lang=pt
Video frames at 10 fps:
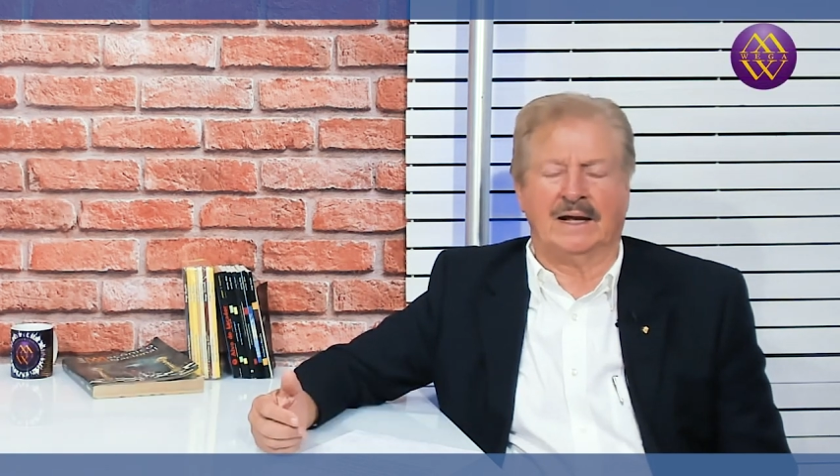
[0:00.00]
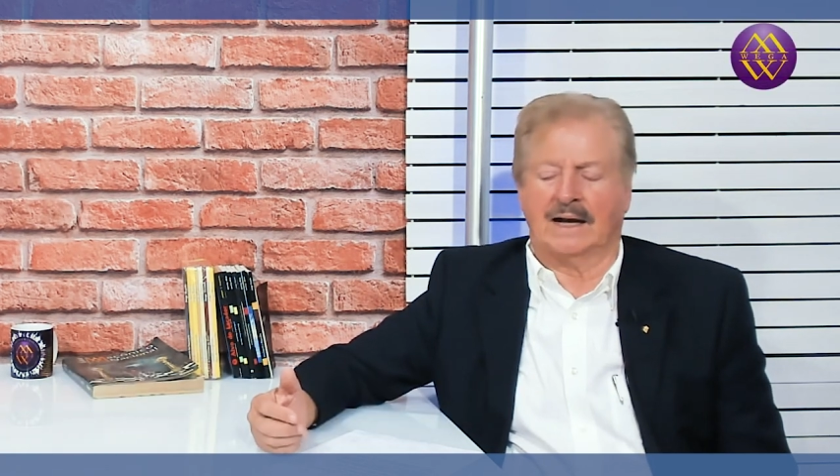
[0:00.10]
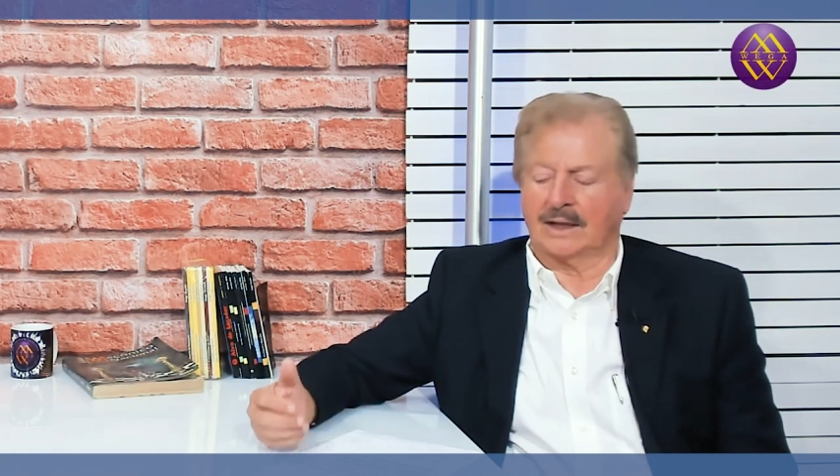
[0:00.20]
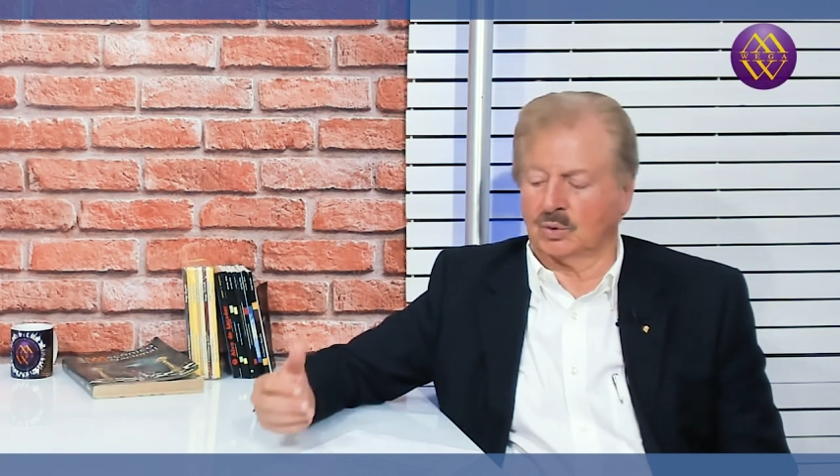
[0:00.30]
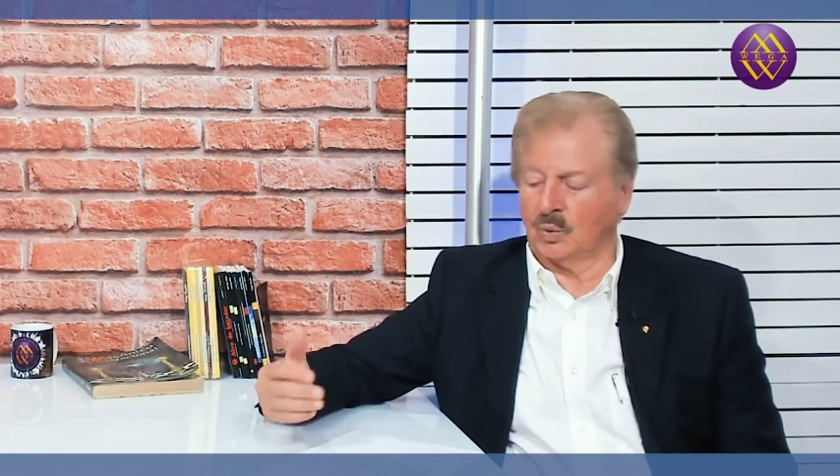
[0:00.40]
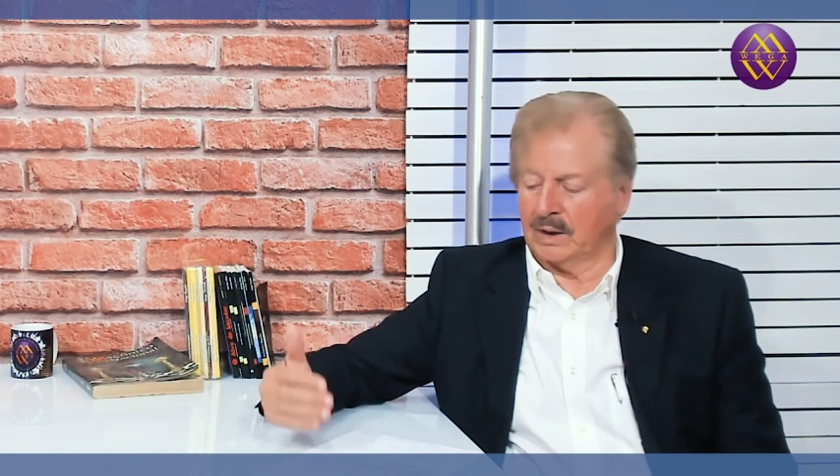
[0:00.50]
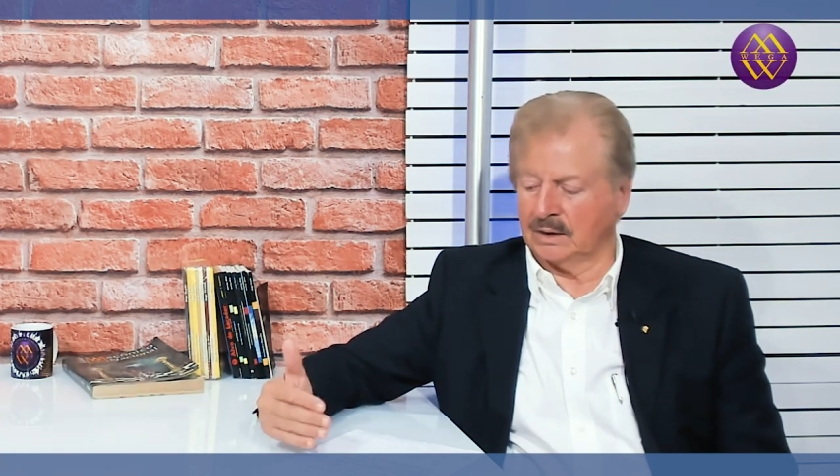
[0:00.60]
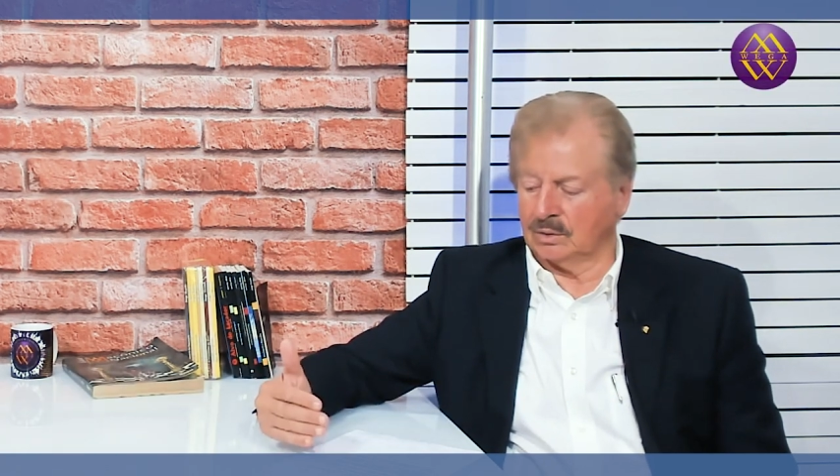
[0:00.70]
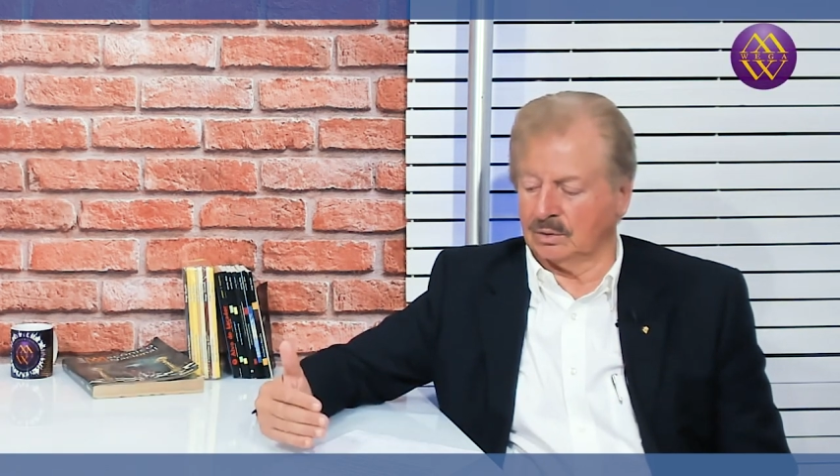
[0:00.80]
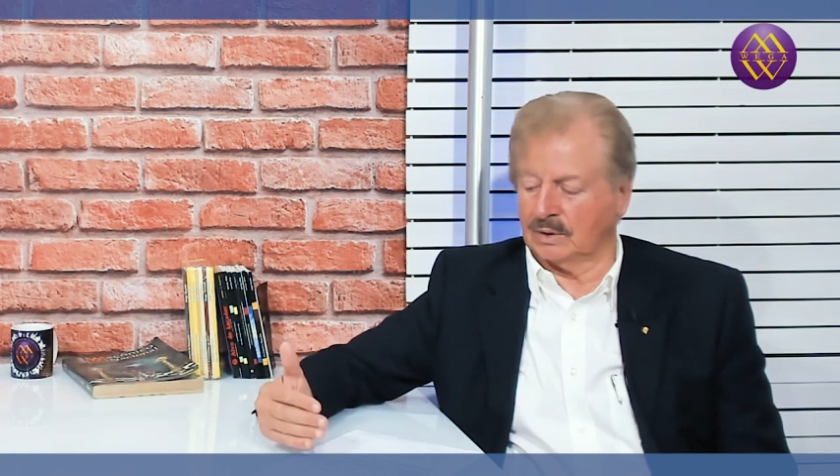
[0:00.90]

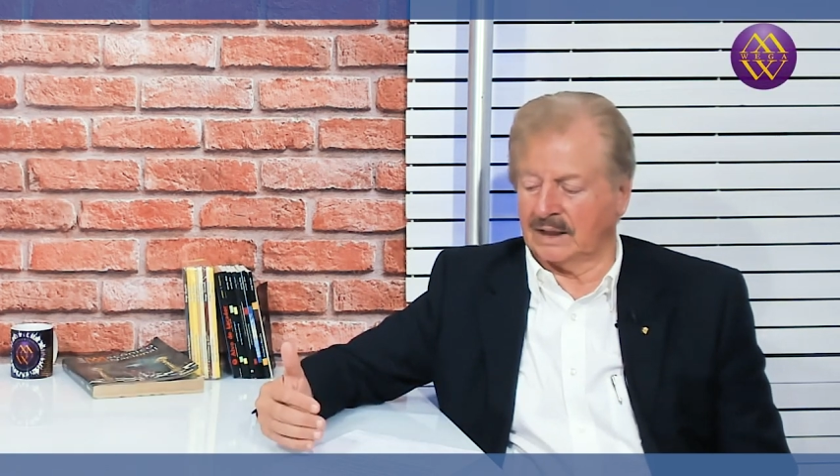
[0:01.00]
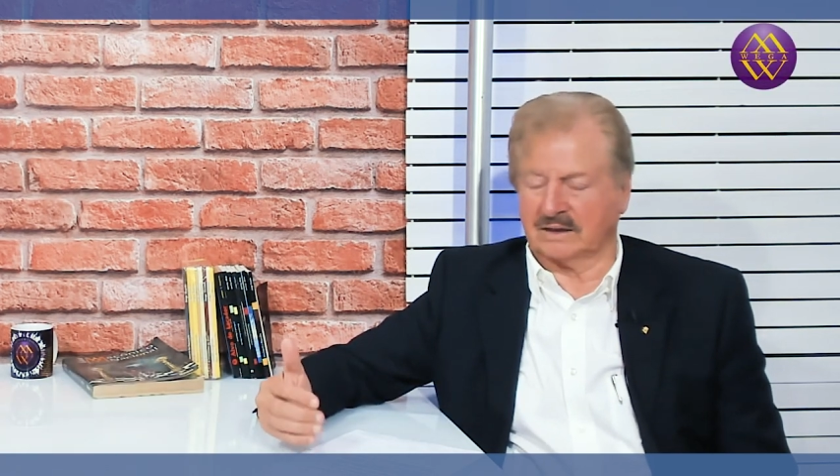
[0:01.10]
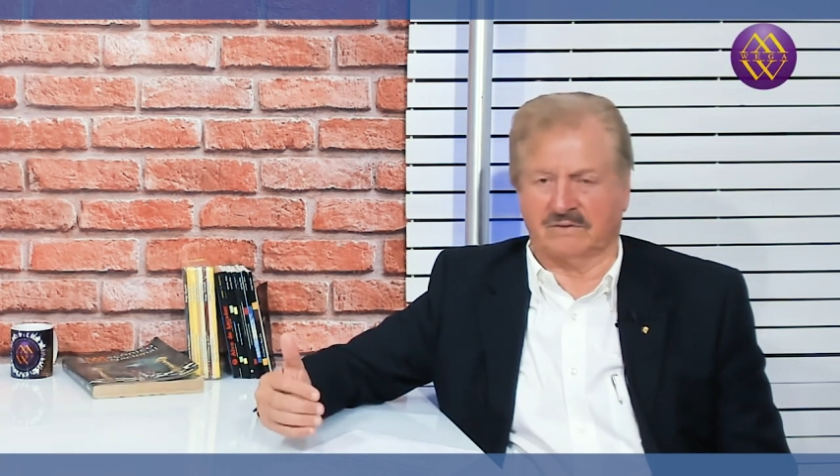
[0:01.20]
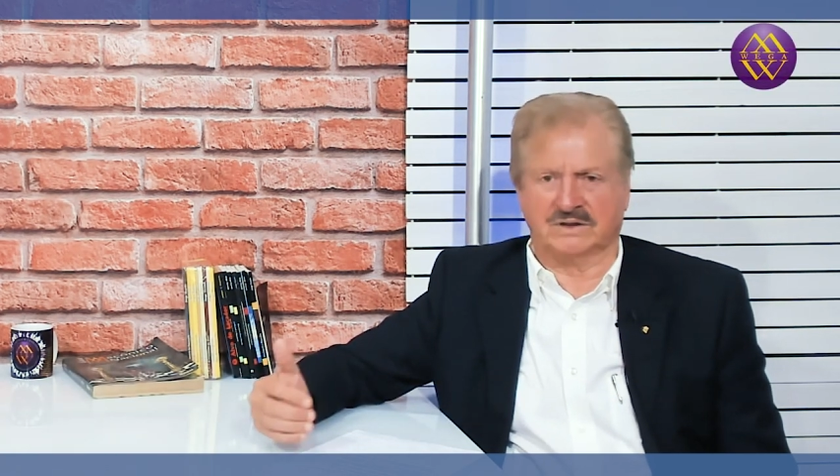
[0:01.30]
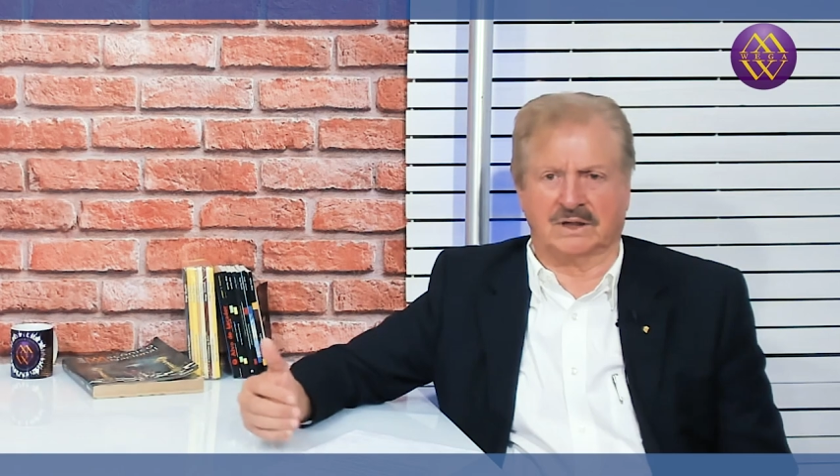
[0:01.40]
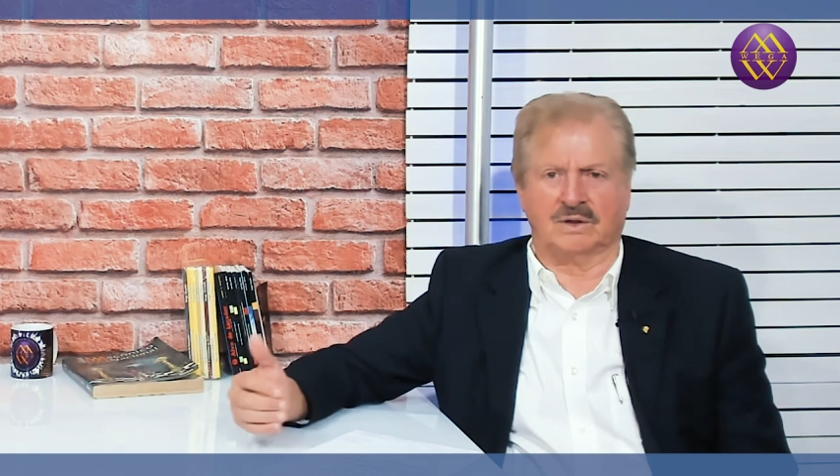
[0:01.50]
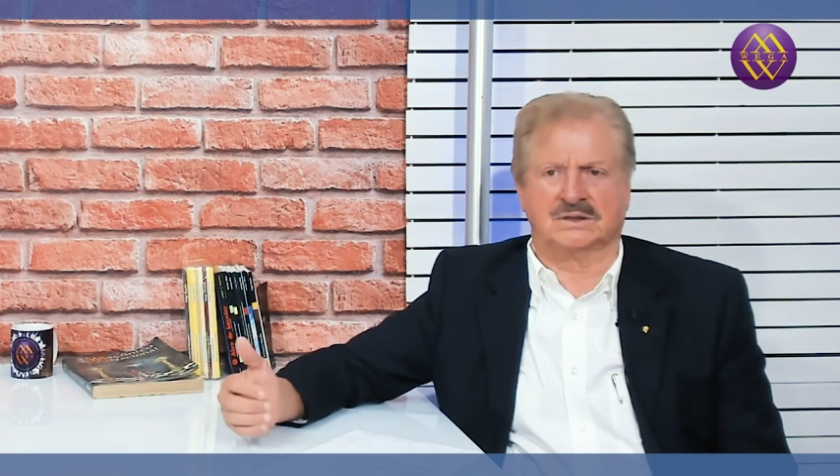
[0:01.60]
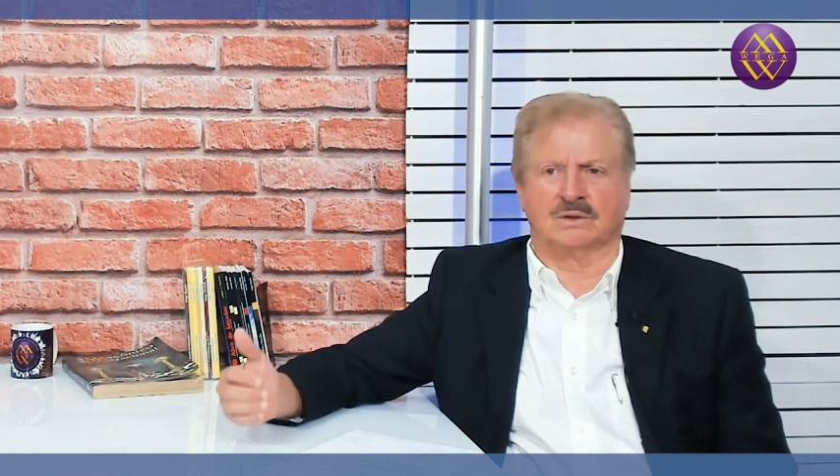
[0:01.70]
atuando através da nossa